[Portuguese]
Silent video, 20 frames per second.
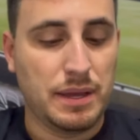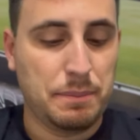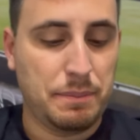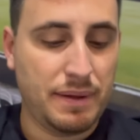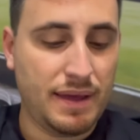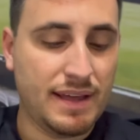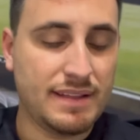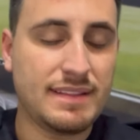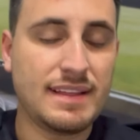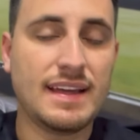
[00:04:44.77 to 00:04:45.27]

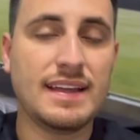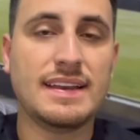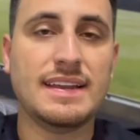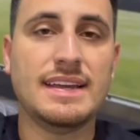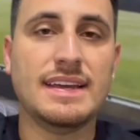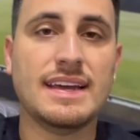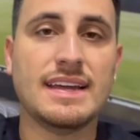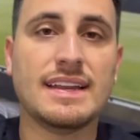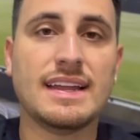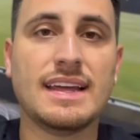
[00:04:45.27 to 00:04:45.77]

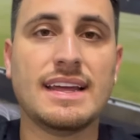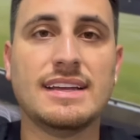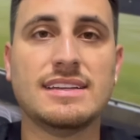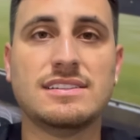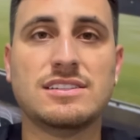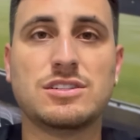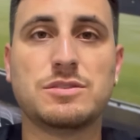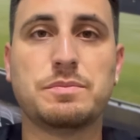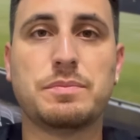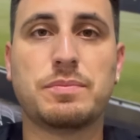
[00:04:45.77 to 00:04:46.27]
Perderia né,
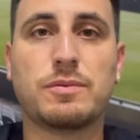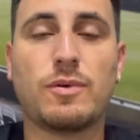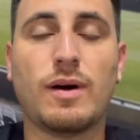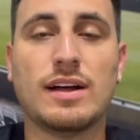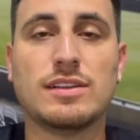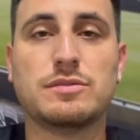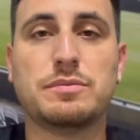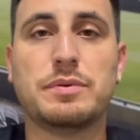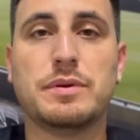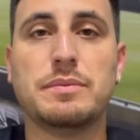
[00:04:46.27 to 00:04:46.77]
esses
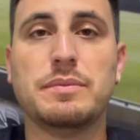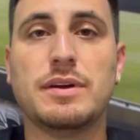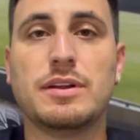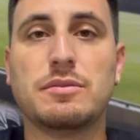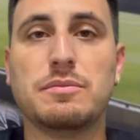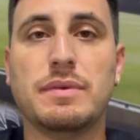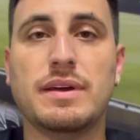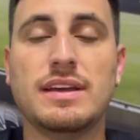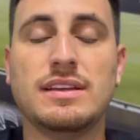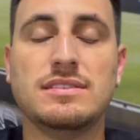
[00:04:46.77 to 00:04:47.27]
quatro
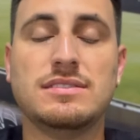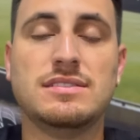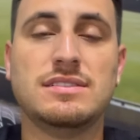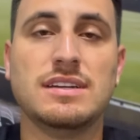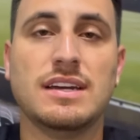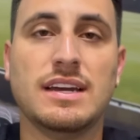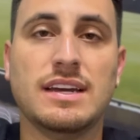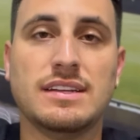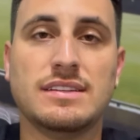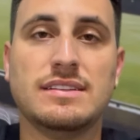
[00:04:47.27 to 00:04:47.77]
primeiros meses
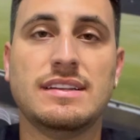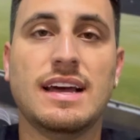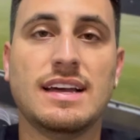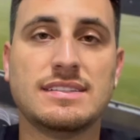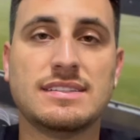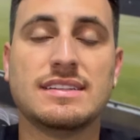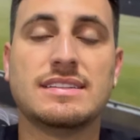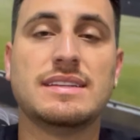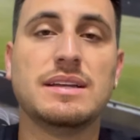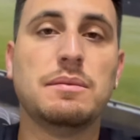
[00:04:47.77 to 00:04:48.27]

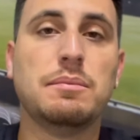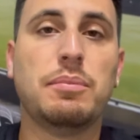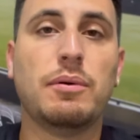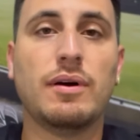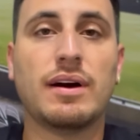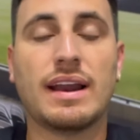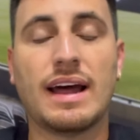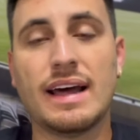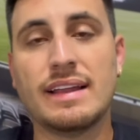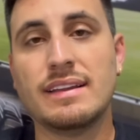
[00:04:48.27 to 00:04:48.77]
dessa
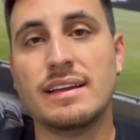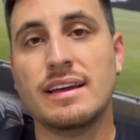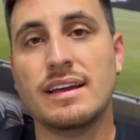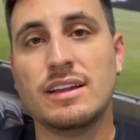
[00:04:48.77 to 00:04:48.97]
temporada,